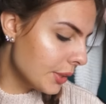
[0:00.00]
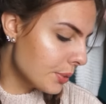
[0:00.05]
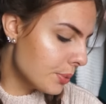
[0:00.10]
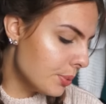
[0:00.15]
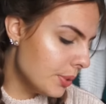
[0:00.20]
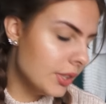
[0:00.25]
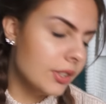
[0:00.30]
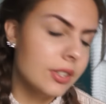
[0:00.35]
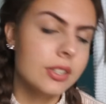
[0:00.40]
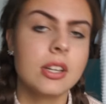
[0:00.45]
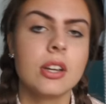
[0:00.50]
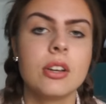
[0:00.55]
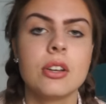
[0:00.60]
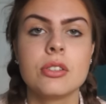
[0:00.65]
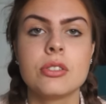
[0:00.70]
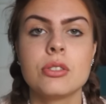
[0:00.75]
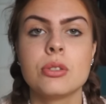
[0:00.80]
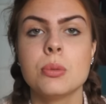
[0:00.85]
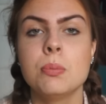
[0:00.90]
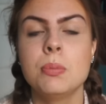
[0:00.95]
ensuite,
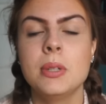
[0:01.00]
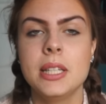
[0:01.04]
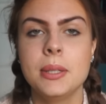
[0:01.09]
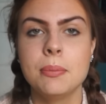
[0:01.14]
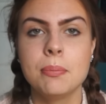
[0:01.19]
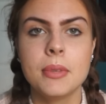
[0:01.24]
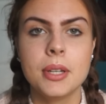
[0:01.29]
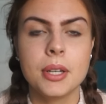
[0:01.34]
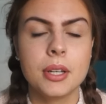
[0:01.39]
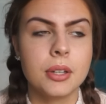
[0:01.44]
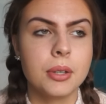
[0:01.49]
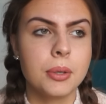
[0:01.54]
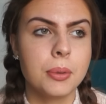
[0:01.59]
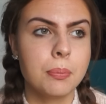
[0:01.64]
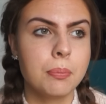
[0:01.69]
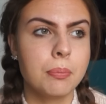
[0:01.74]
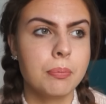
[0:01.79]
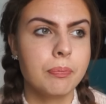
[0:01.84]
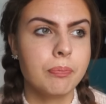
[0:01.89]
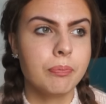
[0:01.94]
euh, Sublime
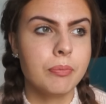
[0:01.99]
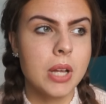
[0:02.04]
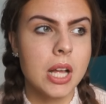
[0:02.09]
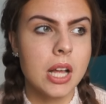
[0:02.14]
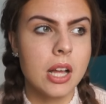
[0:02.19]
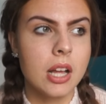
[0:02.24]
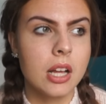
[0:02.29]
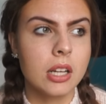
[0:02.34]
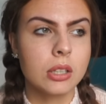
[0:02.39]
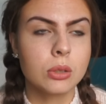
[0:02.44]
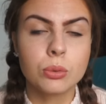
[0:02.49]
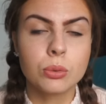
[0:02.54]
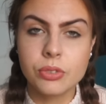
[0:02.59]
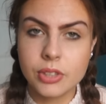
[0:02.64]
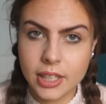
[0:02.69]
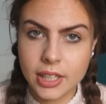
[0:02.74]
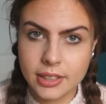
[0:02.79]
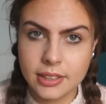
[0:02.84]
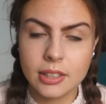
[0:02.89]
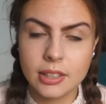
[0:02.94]
euh, m'a
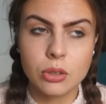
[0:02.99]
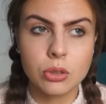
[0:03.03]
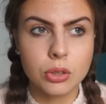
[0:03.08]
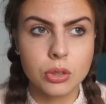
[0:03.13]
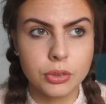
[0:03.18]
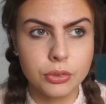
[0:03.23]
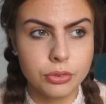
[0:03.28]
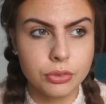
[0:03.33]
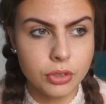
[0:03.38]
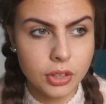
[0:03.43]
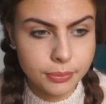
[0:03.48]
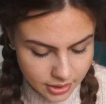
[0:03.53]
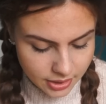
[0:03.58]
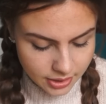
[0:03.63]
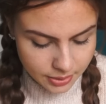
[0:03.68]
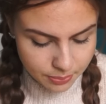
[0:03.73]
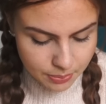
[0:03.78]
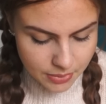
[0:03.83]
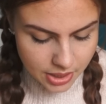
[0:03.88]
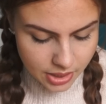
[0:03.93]
contacté encore une fois
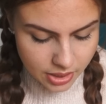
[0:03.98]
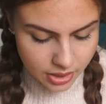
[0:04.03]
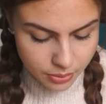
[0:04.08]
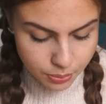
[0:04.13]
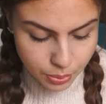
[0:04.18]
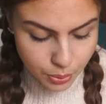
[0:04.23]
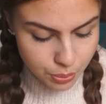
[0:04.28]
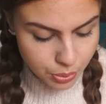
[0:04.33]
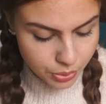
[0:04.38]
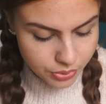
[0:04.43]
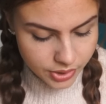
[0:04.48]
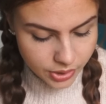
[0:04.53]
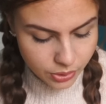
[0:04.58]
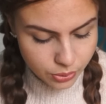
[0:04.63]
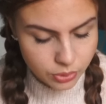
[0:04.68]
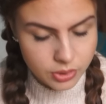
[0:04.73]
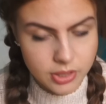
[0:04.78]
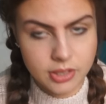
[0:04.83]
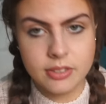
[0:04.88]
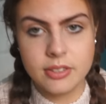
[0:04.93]
et m'a proposé
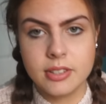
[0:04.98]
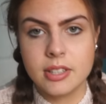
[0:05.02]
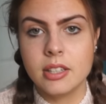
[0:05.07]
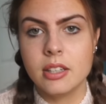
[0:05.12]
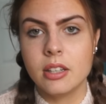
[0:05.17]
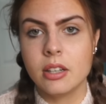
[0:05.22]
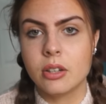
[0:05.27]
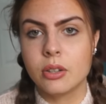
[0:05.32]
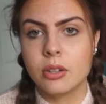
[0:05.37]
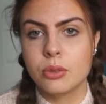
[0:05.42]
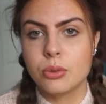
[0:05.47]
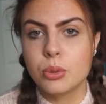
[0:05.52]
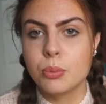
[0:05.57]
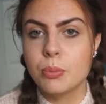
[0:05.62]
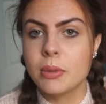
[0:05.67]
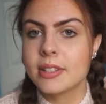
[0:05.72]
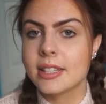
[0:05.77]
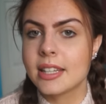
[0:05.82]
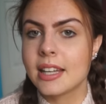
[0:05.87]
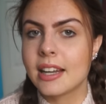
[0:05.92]
de tester euh, ce
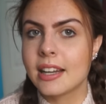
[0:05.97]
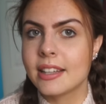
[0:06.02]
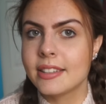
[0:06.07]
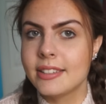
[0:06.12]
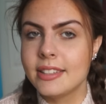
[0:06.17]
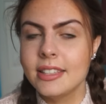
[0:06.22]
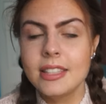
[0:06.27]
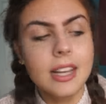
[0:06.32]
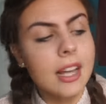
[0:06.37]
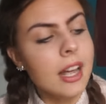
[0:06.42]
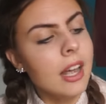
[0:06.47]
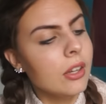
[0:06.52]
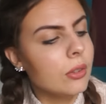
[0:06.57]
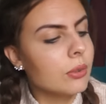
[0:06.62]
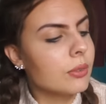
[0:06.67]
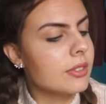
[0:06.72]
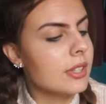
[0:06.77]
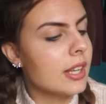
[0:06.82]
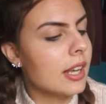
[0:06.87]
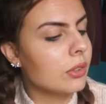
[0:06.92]
mascara-ci.
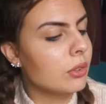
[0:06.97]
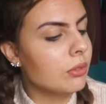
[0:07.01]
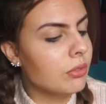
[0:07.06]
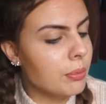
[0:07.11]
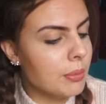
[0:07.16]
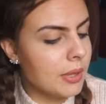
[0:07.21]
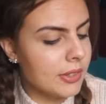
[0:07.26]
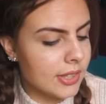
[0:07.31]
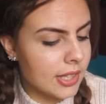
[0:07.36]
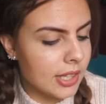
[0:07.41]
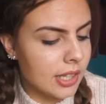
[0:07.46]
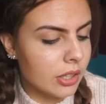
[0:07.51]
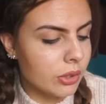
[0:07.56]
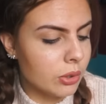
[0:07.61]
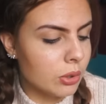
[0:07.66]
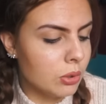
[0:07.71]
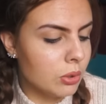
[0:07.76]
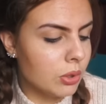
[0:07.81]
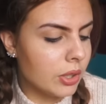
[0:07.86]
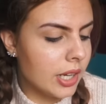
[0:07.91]
Donc c'est un nouveau mascara
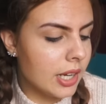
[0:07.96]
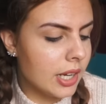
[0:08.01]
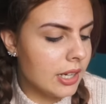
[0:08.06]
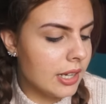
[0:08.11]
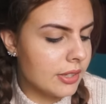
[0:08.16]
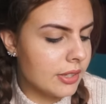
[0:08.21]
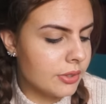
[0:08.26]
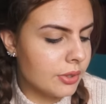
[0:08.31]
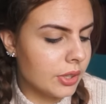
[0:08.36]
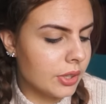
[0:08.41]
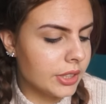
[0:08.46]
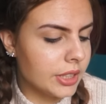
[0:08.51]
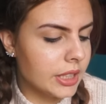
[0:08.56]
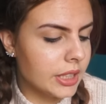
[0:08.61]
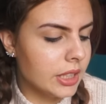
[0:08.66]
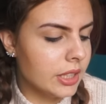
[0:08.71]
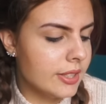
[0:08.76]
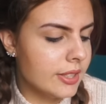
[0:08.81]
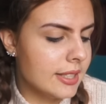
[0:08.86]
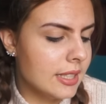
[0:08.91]
que L'Oréal a
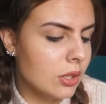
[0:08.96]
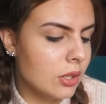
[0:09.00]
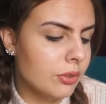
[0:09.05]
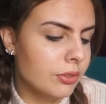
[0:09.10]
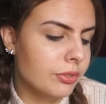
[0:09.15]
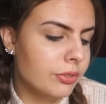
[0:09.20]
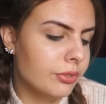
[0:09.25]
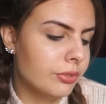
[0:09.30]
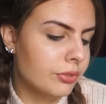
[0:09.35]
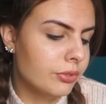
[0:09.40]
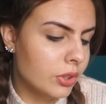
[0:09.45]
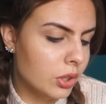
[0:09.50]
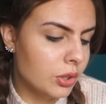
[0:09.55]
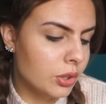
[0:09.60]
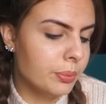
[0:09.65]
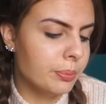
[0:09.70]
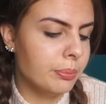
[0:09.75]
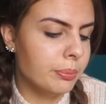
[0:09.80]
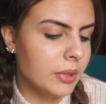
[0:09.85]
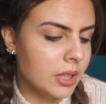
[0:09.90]
sorti, c'est le
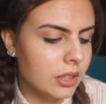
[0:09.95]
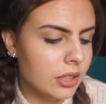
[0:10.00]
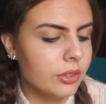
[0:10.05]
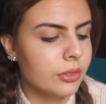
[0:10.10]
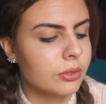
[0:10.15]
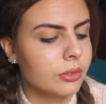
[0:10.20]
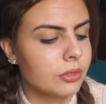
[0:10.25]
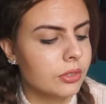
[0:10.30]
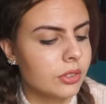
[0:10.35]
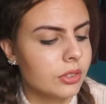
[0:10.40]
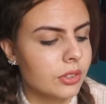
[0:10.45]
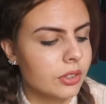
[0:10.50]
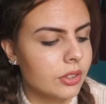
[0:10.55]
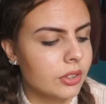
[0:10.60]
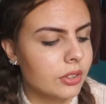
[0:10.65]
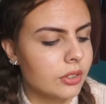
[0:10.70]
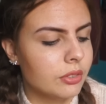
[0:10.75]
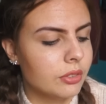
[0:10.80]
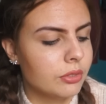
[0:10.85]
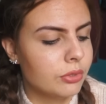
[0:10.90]
volume million,
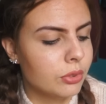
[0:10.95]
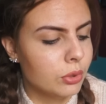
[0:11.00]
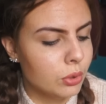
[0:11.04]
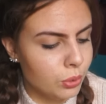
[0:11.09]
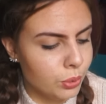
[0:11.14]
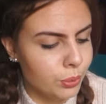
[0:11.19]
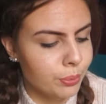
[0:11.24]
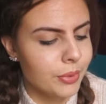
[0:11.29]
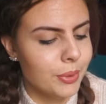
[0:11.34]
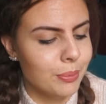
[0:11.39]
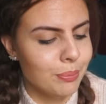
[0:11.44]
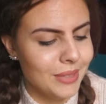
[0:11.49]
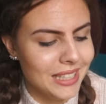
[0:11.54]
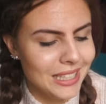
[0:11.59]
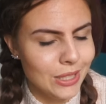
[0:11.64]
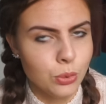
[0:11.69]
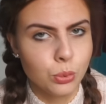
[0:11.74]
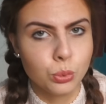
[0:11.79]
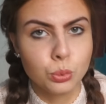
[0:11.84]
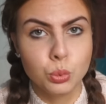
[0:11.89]
volume
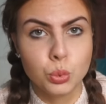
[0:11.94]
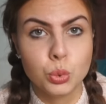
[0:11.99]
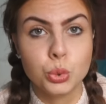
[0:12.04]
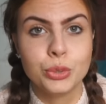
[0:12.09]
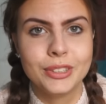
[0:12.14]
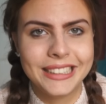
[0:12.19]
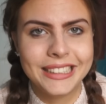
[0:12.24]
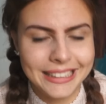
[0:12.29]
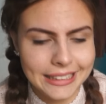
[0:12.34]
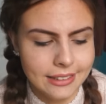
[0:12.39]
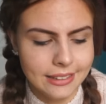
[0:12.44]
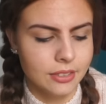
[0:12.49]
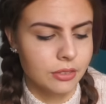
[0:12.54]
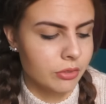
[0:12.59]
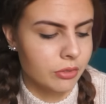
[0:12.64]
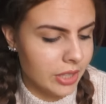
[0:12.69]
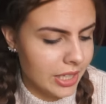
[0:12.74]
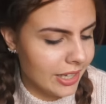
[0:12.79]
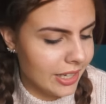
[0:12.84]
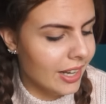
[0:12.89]
million de cils,
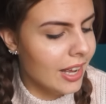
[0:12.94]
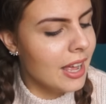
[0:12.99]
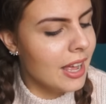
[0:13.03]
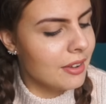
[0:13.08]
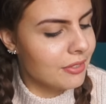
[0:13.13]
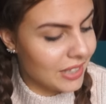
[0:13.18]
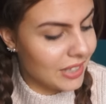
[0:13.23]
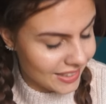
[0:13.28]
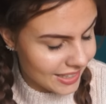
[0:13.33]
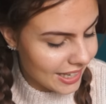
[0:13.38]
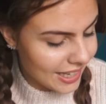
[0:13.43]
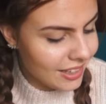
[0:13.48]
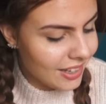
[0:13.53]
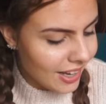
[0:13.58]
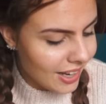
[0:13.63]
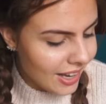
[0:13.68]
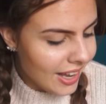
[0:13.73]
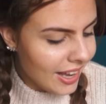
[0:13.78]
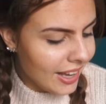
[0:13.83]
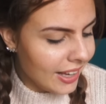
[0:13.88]
voilà, fatal.
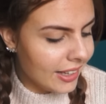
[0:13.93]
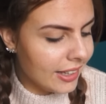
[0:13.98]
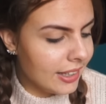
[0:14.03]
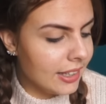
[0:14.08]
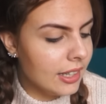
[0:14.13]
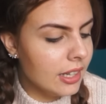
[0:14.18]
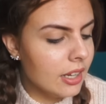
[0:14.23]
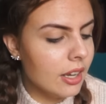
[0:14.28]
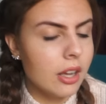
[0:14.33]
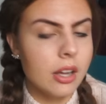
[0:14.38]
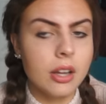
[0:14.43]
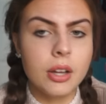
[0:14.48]
Et